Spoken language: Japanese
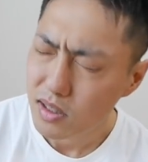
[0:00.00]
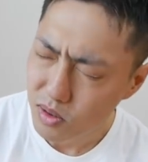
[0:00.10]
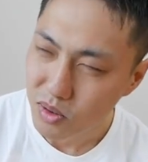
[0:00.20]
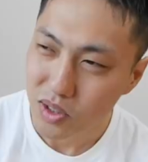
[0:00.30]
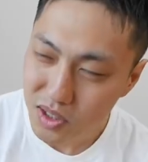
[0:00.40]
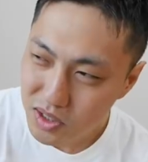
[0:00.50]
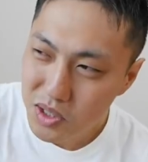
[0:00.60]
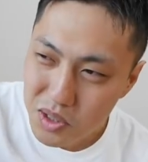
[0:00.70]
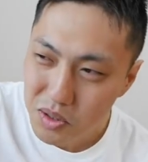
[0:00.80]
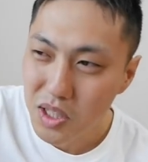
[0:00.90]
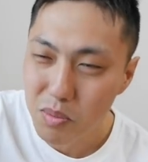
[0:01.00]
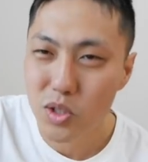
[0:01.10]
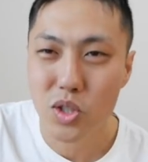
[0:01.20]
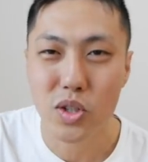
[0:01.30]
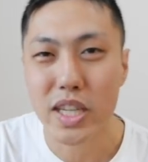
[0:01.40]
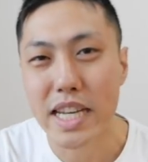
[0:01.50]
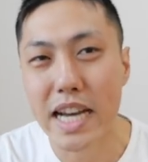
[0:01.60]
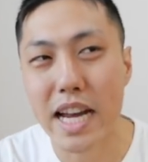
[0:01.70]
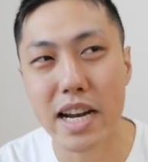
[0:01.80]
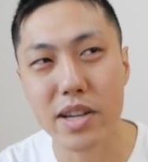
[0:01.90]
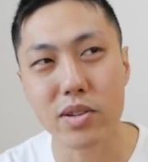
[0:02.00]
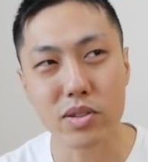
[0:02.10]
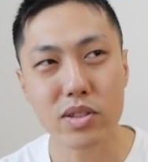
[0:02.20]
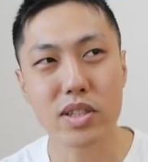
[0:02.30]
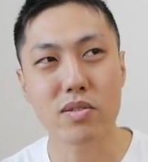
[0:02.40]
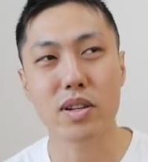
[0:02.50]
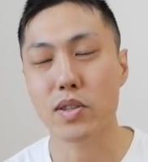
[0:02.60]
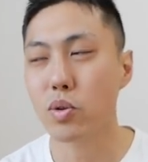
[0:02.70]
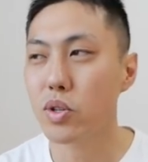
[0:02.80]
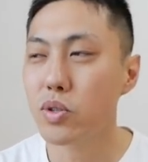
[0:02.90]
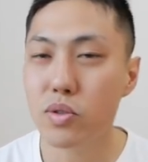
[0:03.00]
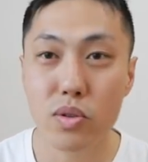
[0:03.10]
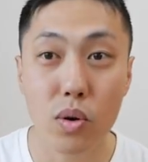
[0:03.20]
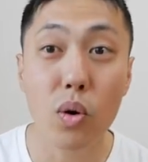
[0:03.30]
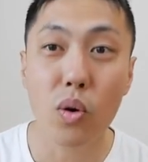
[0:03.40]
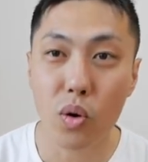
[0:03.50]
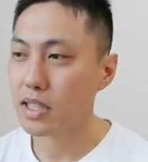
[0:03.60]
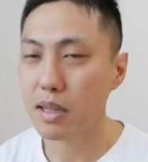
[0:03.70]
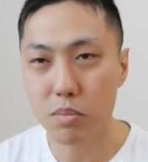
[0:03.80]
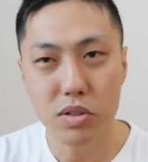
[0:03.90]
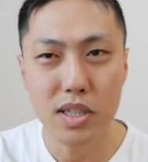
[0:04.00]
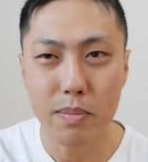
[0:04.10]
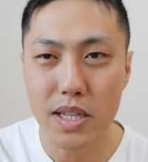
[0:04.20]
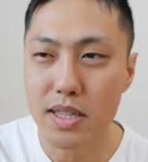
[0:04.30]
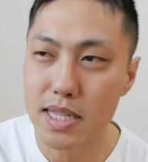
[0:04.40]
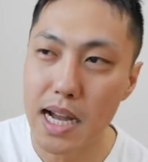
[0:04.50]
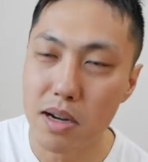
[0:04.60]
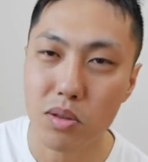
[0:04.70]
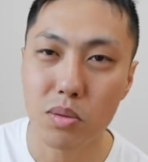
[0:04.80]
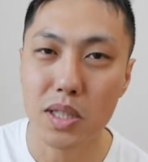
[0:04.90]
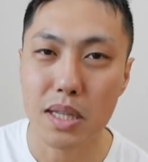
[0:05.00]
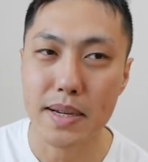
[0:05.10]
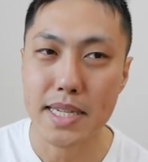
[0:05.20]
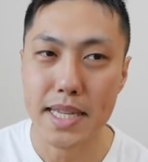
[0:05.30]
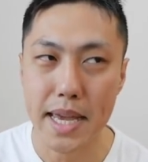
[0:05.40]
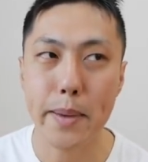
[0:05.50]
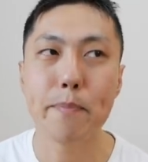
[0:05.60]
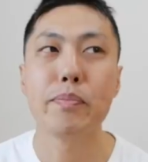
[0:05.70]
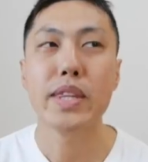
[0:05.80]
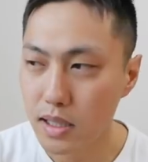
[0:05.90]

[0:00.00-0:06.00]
その、すぐ気持ちを切り替えられるっていうか、そういう方法が僕には3つあると思ってまして、